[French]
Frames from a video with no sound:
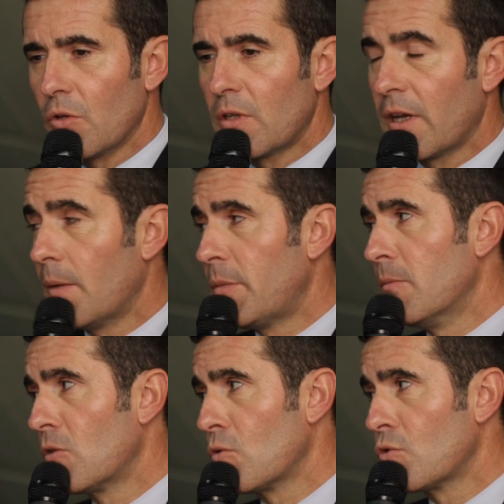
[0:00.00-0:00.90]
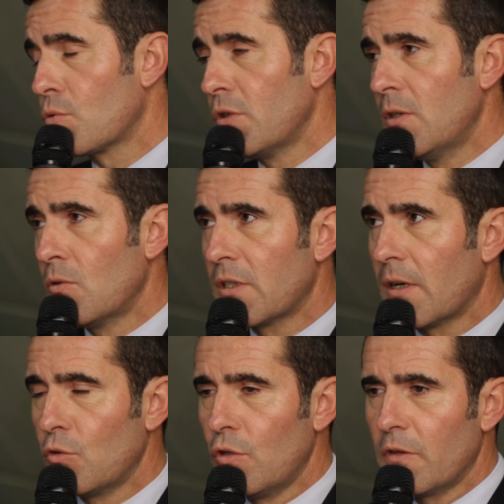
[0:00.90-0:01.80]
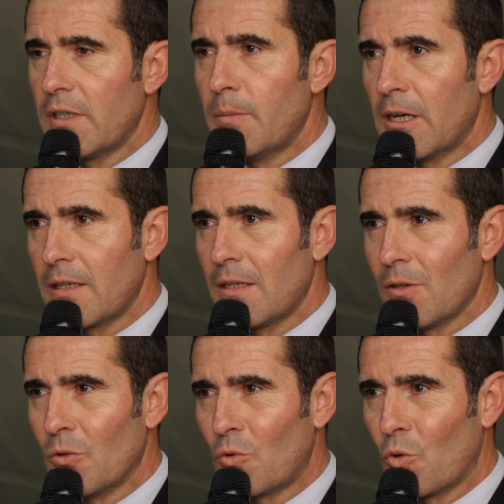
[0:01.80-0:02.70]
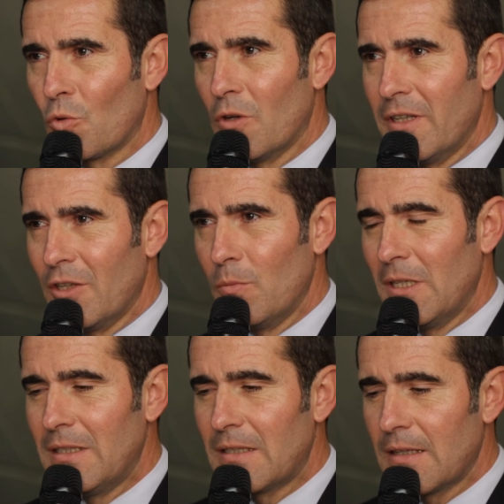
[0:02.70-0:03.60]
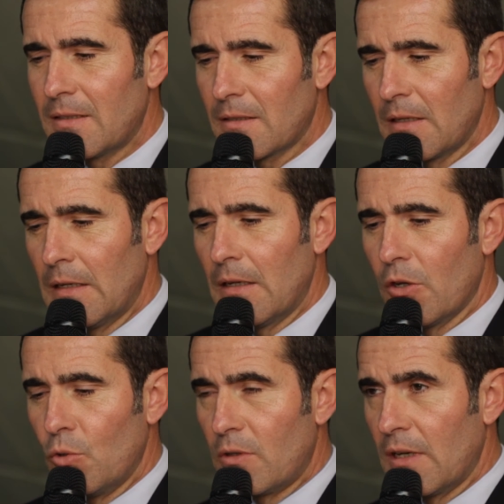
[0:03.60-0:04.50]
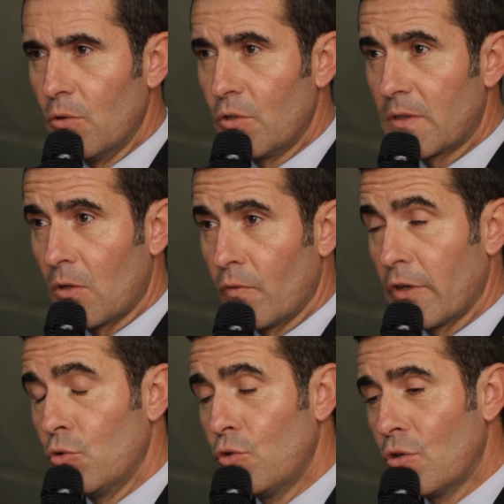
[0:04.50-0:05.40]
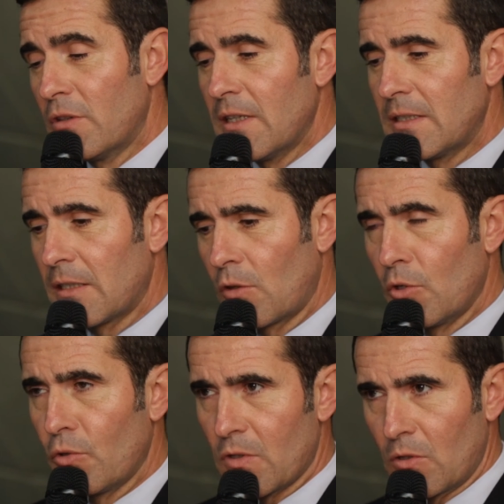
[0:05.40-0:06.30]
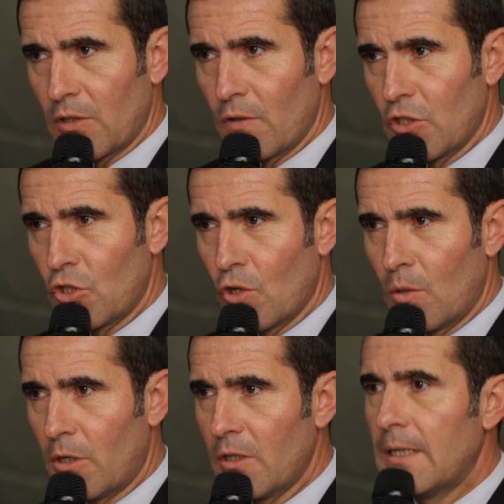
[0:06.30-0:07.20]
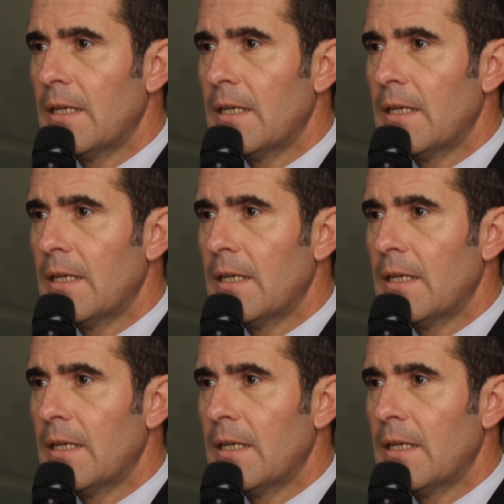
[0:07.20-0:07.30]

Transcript: très rapidement construit, dont les travaux devraient démarrer au cours de l'année 2017. Un hôtel de 100, enfin deux hôtels exactement de 180 chambres.